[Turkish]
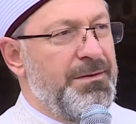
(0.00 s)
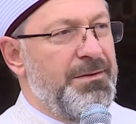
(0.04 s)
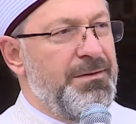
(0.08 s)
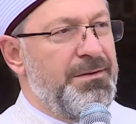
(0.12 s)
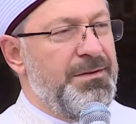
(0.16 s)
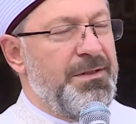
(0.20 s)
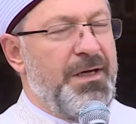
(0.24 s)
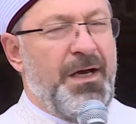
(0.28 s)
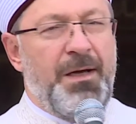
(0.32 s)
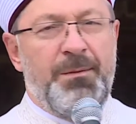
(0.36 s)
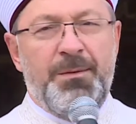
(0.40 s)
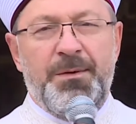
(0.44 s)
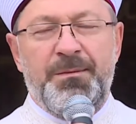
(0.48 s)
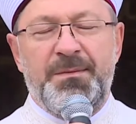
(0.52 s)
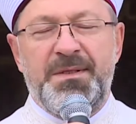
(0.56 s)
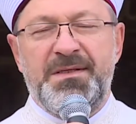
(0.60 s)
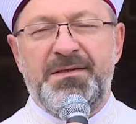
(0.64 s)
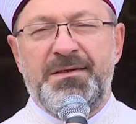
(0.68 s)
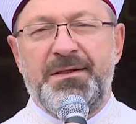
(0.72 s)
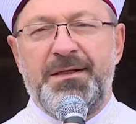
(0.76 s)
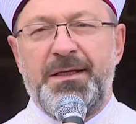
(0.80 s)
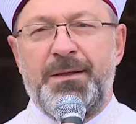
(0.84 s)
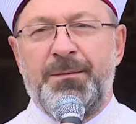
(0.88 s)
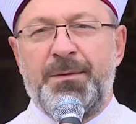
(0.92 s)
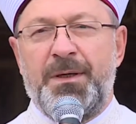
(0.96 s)

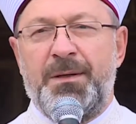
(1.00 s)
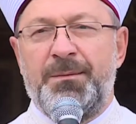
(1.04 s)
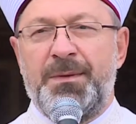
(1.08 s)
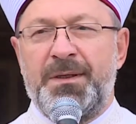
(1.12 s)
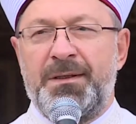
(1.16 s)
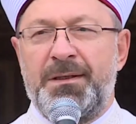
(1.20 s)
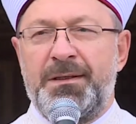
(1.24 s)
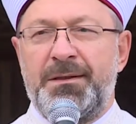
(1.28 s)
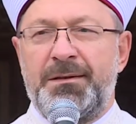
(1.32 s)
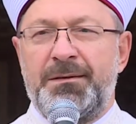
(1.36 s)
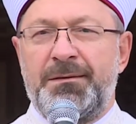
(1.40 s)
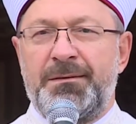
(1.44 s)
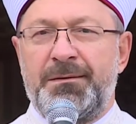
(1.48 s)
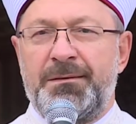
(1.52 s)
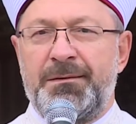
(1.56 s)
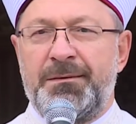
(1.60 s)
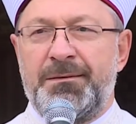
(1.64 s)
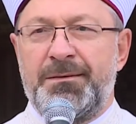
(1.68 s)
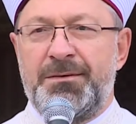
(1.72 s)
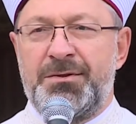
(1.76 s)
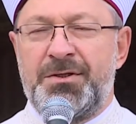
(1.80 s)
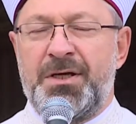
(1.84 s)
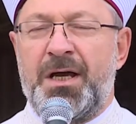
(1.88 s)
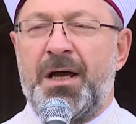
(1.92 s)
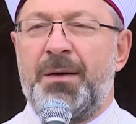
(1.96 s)
camimizin imamının
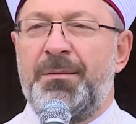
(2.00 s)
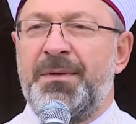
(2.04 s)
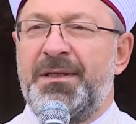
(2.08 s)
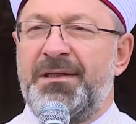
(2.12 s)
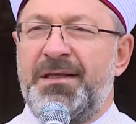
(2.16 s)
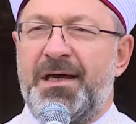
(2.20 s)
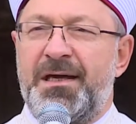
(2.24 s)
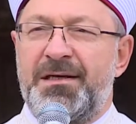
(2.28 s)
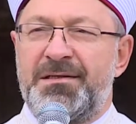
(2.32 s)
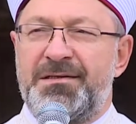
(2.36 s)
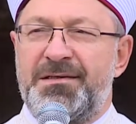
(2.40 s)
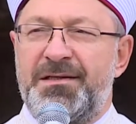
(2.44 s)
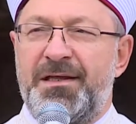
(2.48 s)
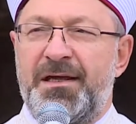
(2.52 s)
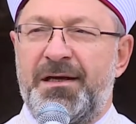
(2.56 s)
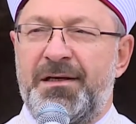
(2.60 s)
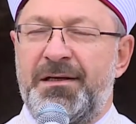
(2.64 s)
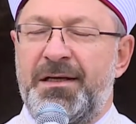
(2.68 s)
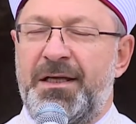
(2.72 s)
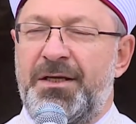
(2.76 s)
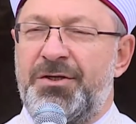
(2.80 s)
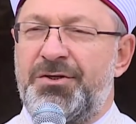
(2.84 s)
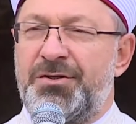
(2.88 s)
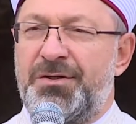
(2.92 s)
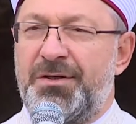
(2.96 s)
cami
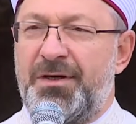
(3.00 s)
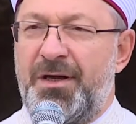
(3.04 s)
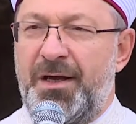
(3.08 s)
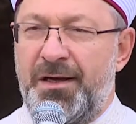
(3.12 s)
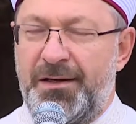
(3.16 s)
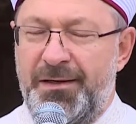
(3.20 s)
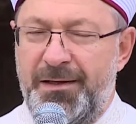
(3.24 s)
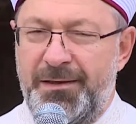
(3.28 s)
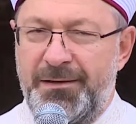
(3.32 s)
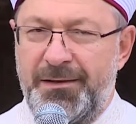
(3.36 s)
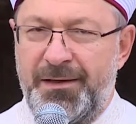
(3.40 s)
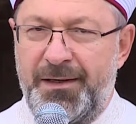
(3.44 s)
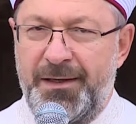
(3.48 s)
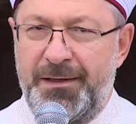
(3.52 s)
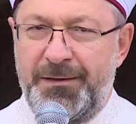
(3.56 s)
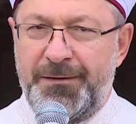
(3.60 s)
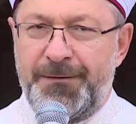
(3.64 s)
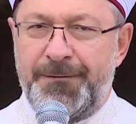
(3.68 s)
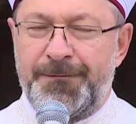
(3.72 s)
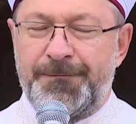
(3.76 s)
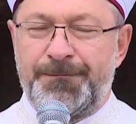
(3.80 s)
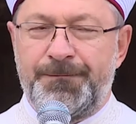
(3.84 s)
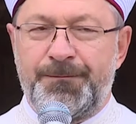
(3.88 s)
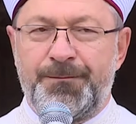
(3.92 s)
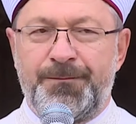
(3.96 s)
derslerine iştirak
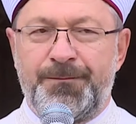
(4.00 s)
ederek